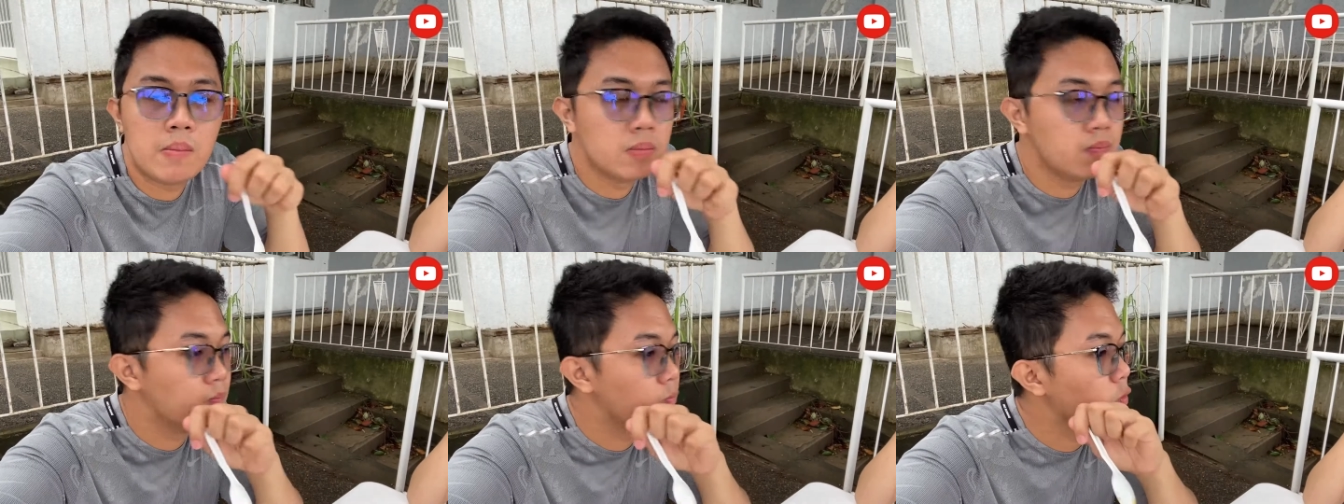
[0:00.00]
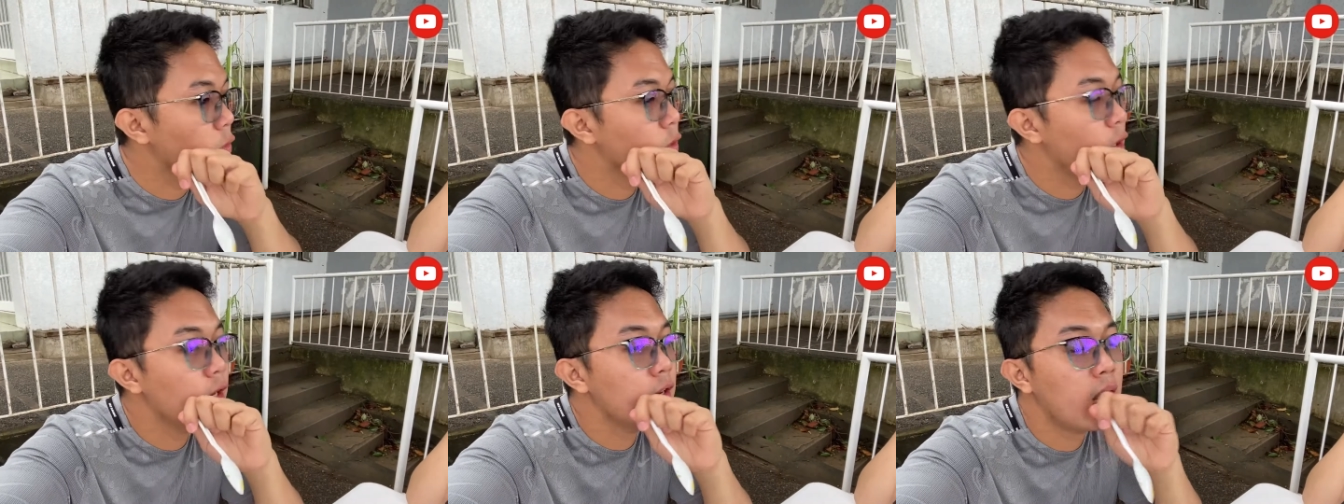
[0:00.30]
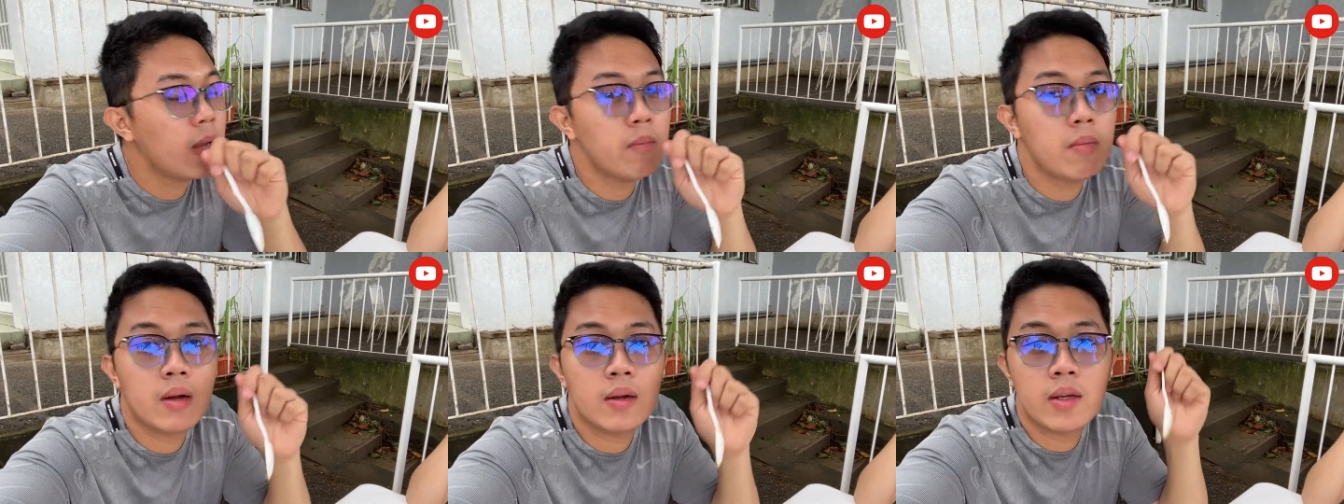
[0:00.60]
so yan,
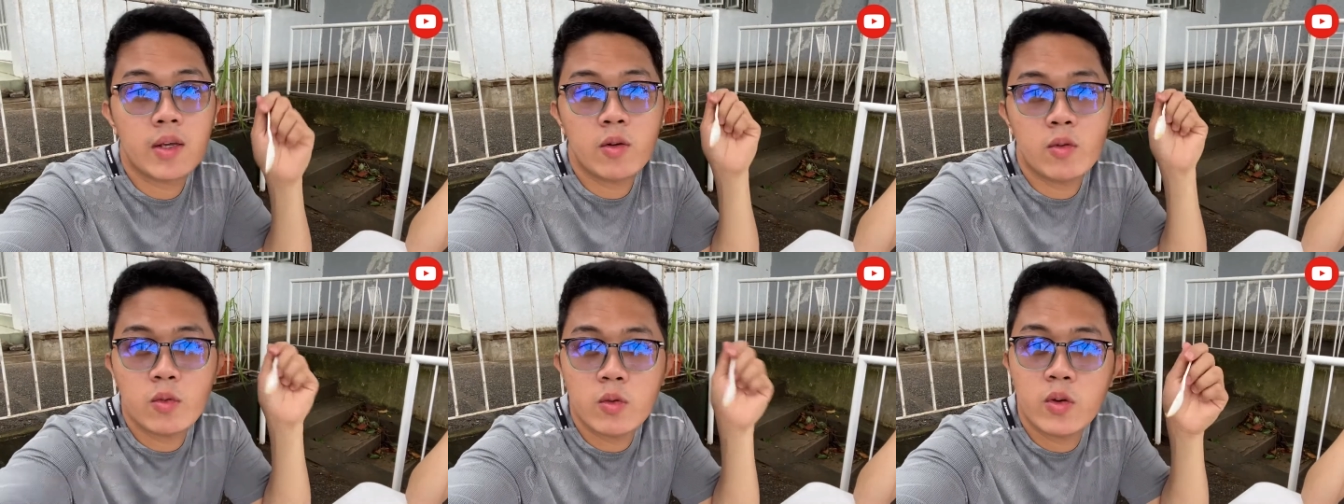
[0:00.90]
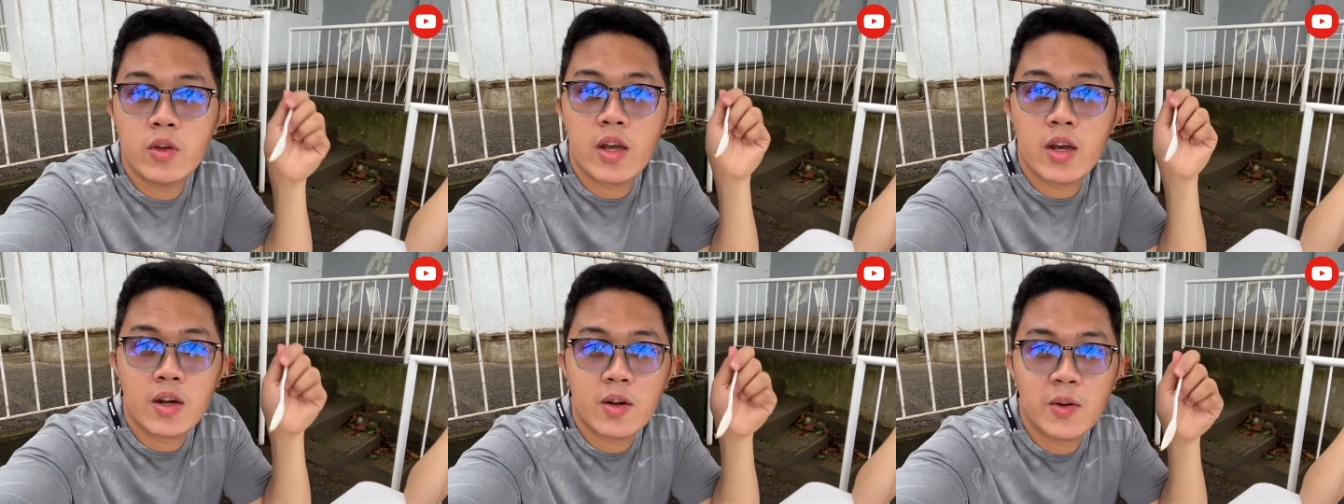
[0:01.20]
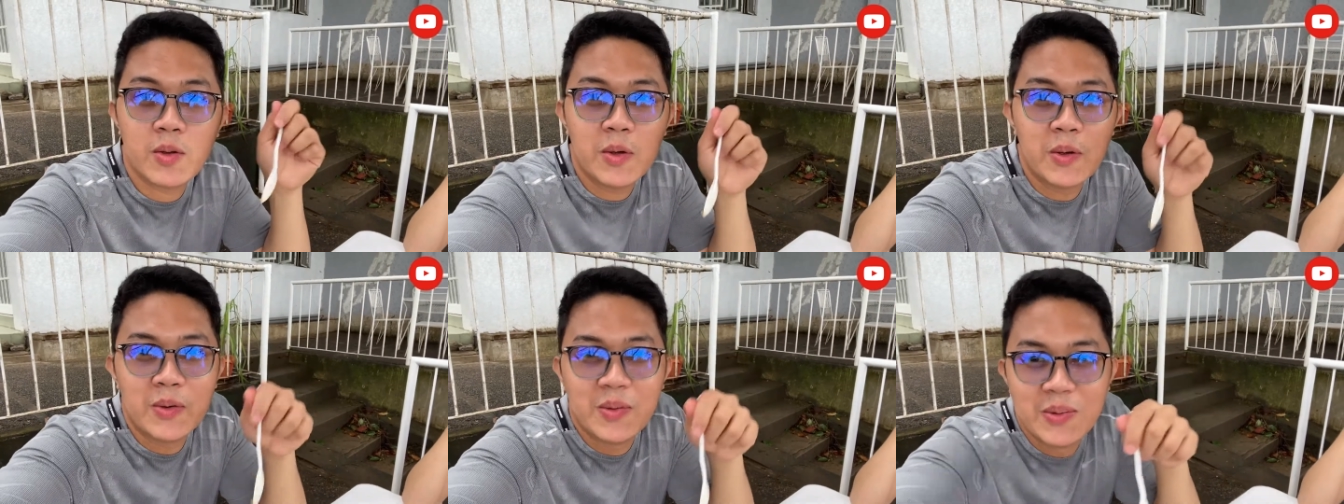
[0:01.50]
habang ninunguya ko
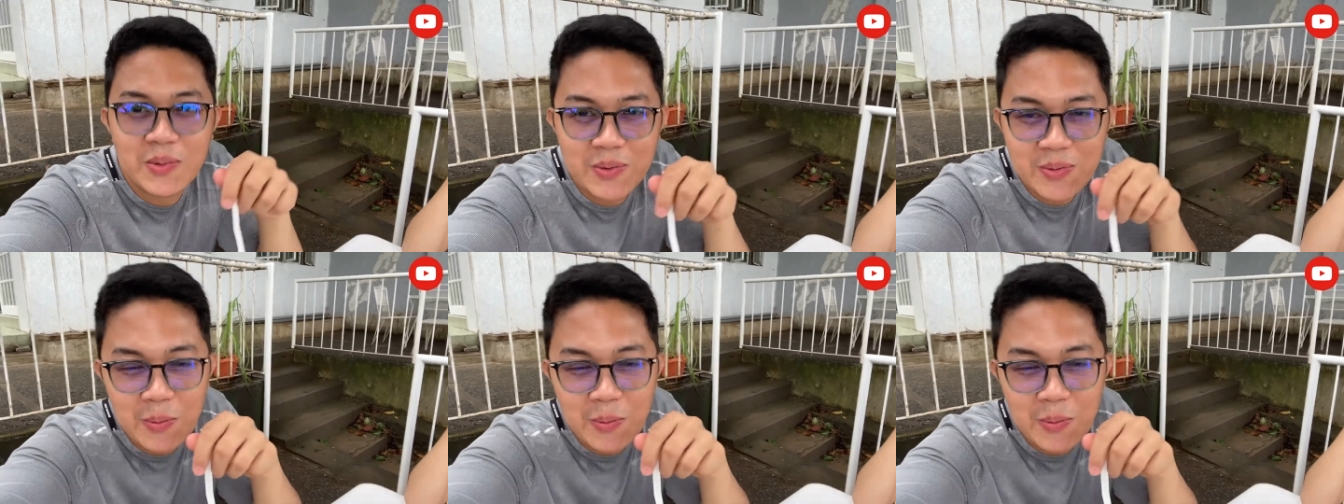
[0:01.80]
yung